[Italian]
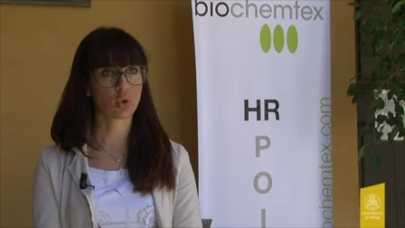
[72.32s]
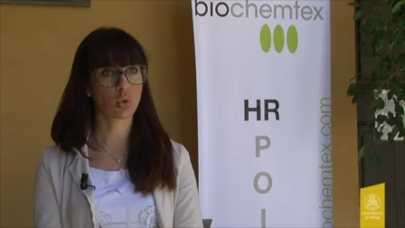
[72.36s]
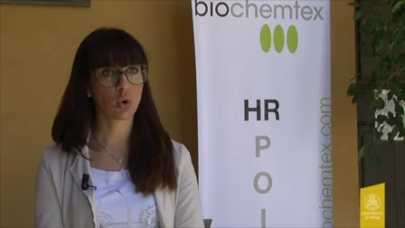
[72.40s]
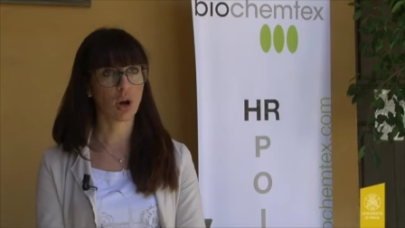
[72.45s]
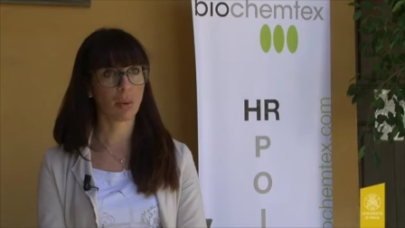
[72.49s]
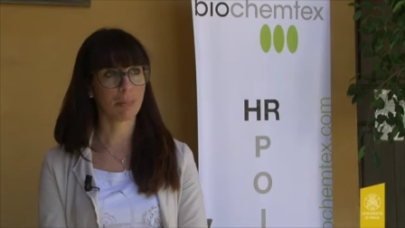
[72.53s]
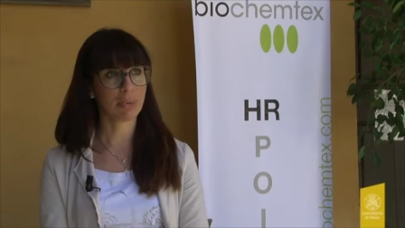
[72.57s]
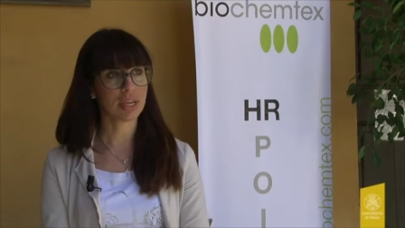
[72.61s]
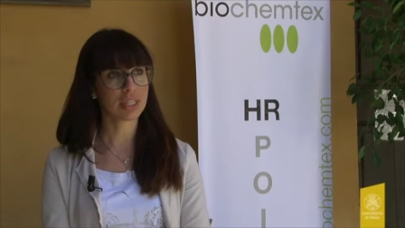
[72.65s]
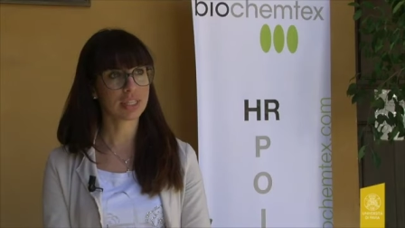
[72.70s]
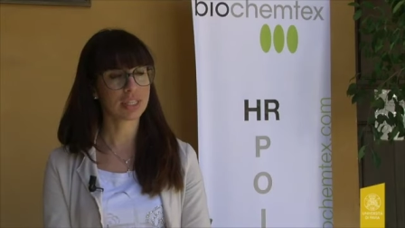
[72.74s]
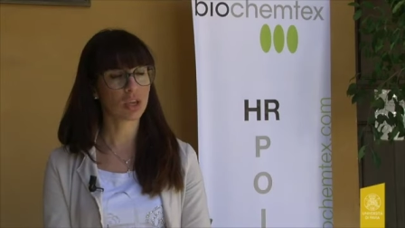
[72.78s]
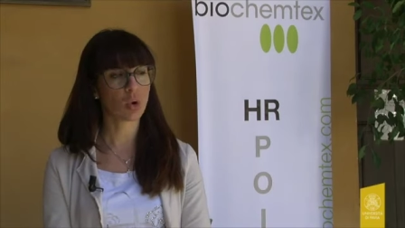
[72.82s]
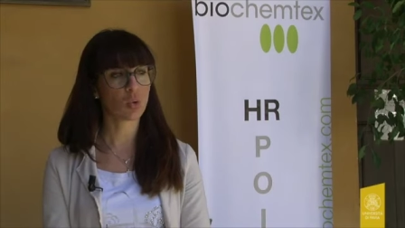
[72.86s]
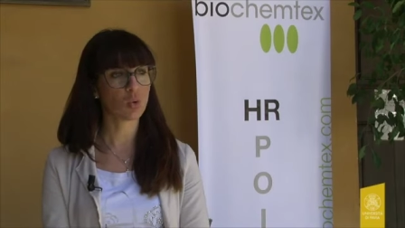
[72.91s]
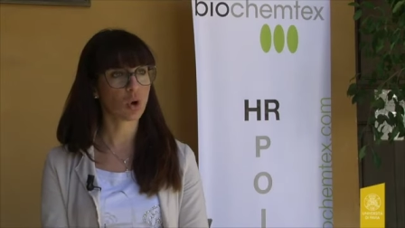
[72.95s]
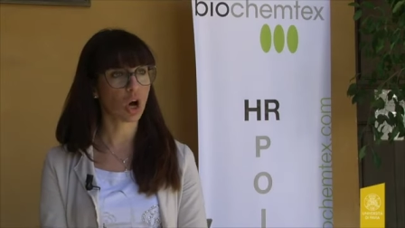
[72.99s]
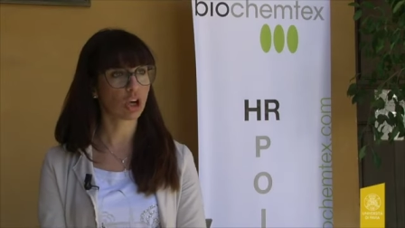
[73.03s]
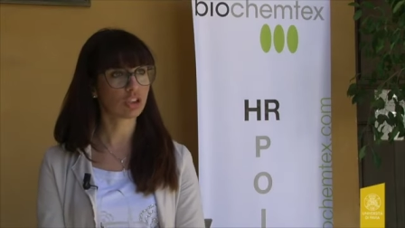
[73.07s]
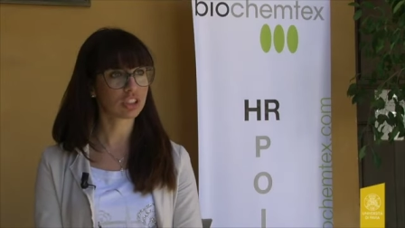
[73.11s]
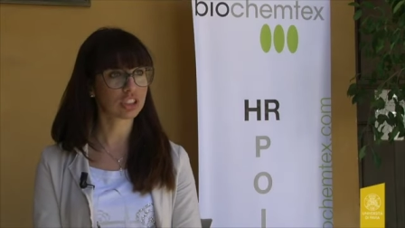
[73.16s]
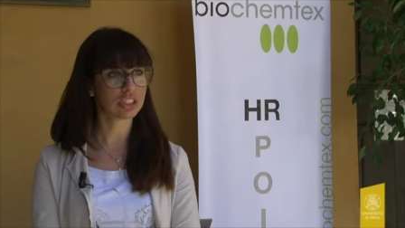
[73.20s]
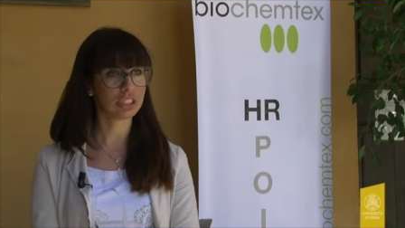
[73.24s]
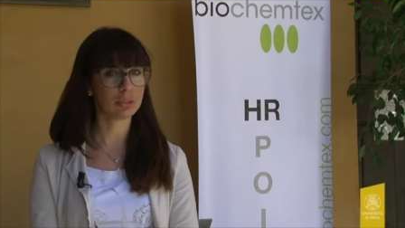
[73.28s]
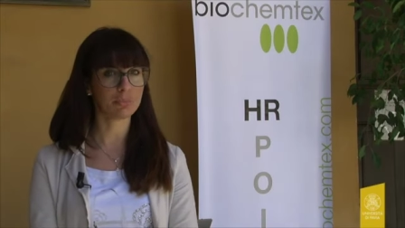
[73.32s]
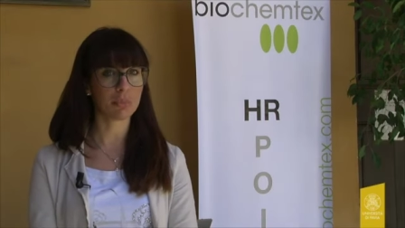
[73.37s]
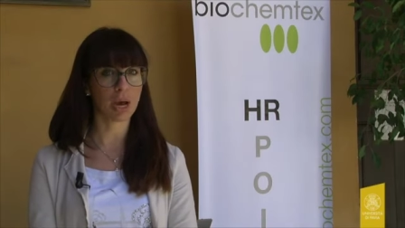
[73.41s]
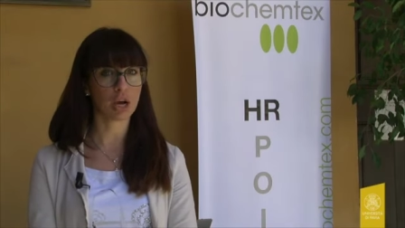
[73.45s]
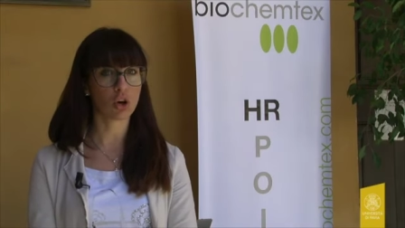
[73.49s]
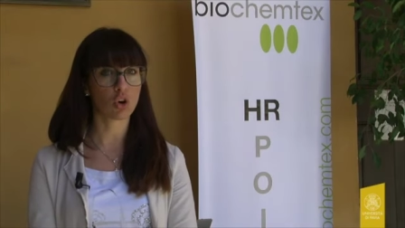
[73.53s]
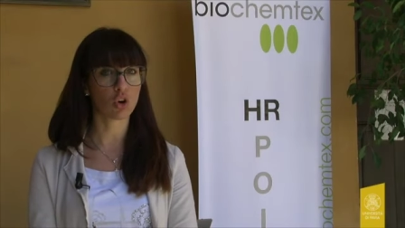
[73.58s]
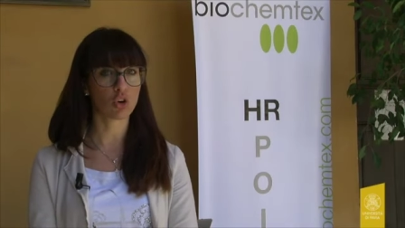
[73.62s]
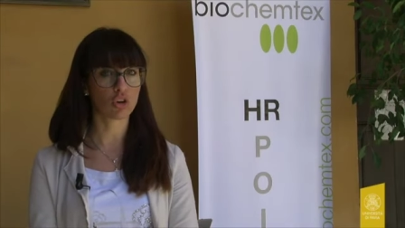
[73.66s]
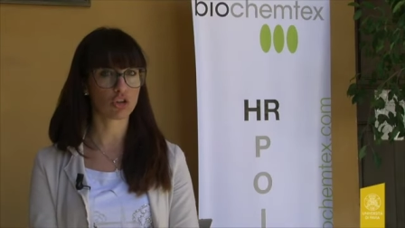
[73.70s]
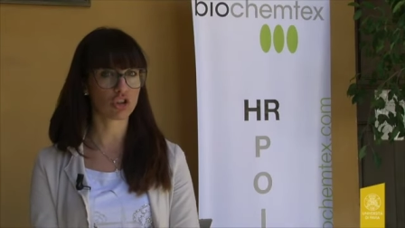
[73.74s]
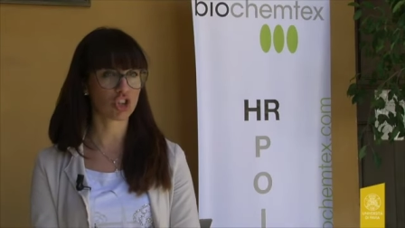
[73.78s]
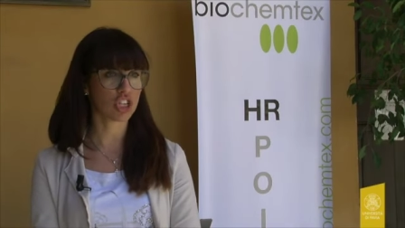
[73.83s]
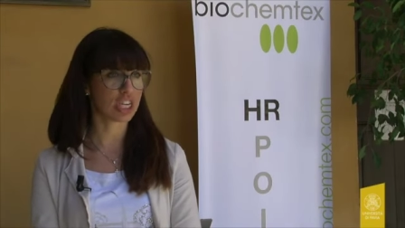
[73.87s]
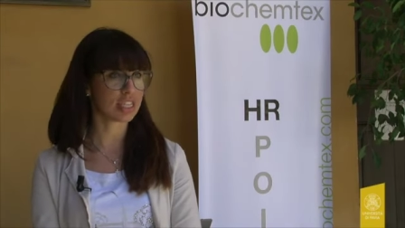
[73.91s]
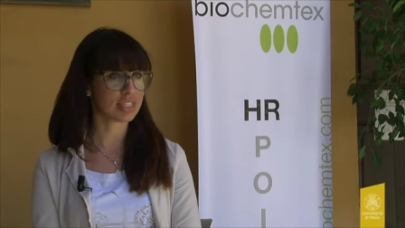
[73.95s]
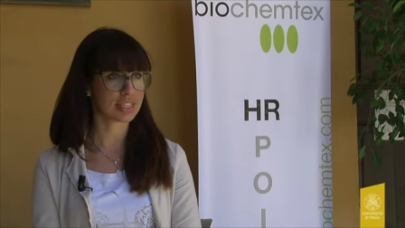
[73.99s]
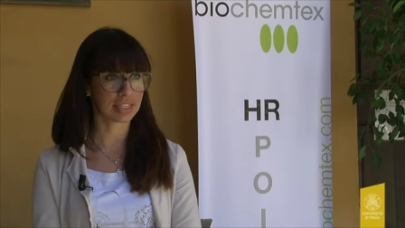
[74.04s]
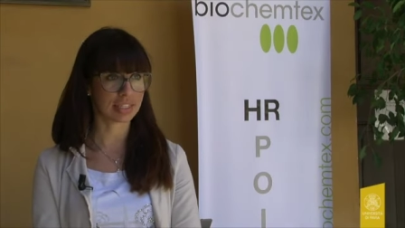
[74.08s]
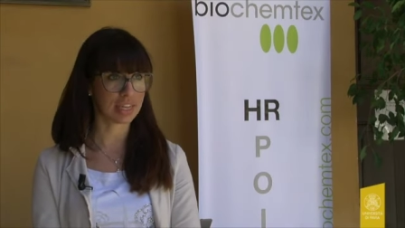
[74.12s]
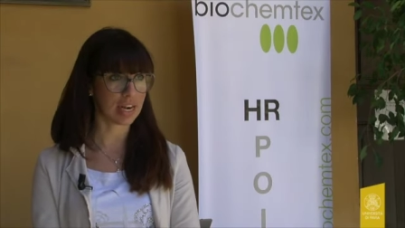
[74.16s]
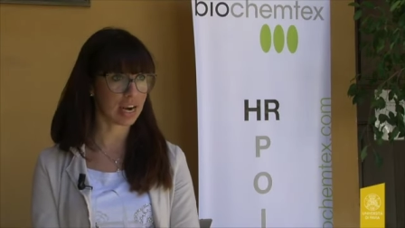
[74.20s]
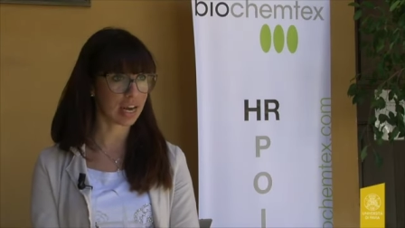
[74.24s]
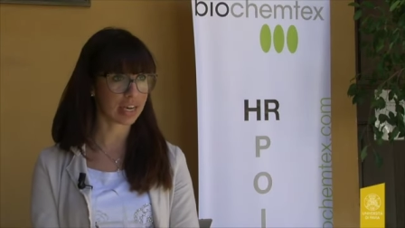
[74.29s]
sicuramente un'ottima
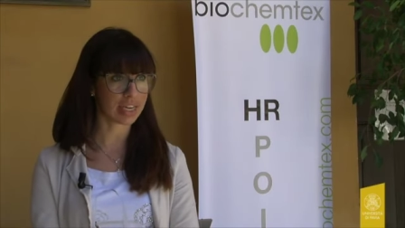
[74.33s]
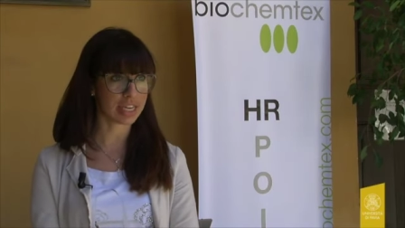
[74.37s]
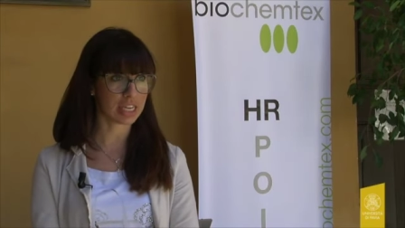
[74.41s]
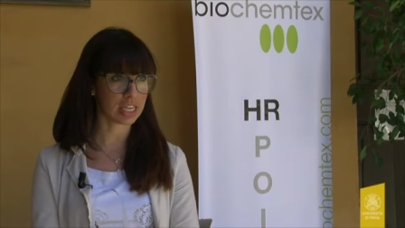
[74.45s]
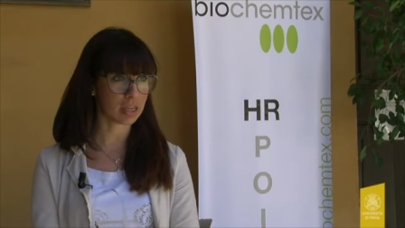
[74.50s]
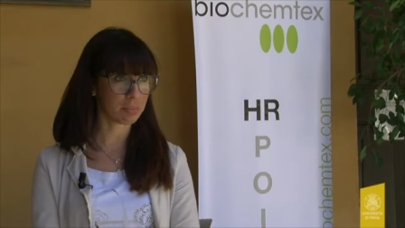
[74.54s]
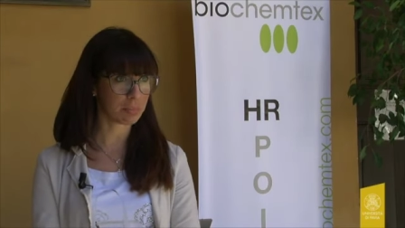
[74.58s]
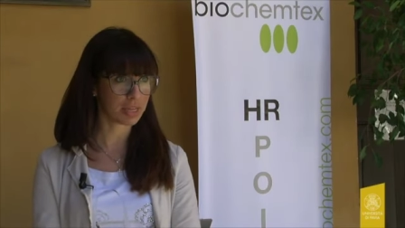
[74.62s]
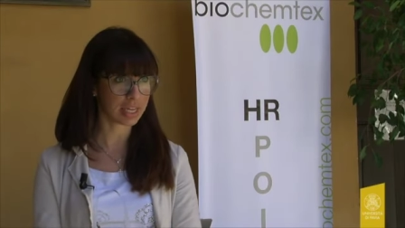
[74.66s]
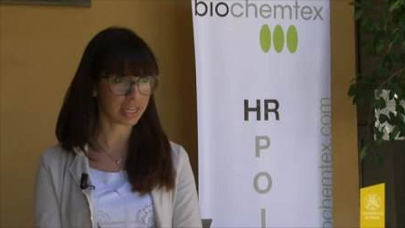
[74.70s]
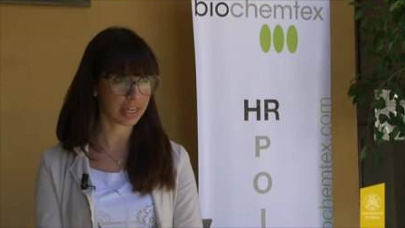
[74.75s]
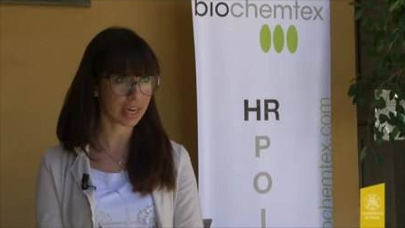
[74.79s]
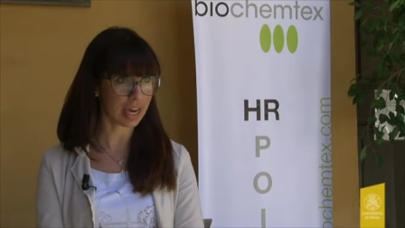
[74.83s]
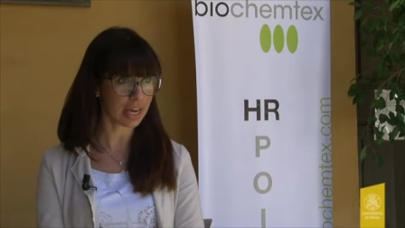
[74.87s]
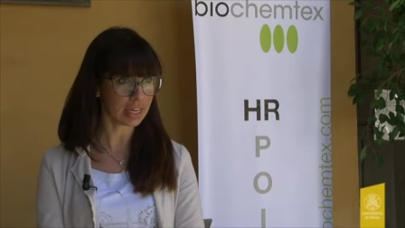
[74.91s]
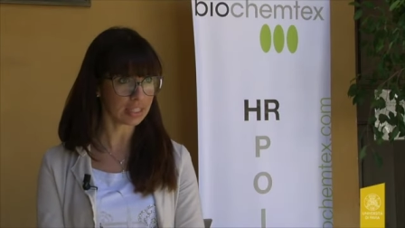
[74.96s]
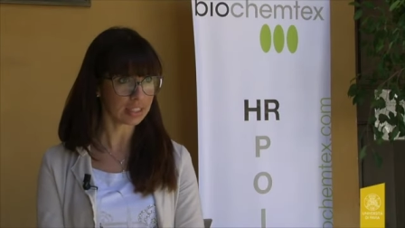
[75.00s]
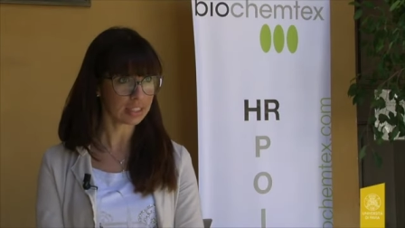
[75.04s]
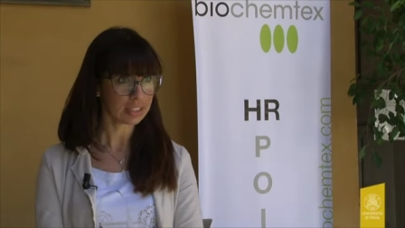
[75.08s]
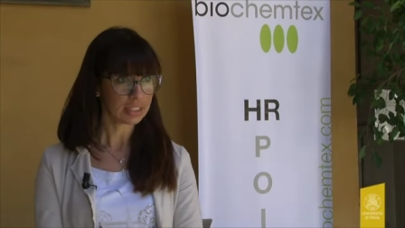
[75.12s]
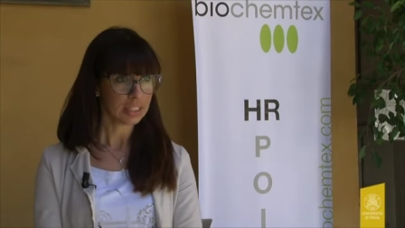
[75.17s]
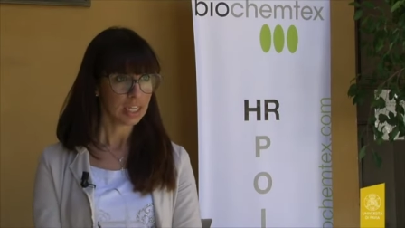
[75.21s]
conoscenza della chimica,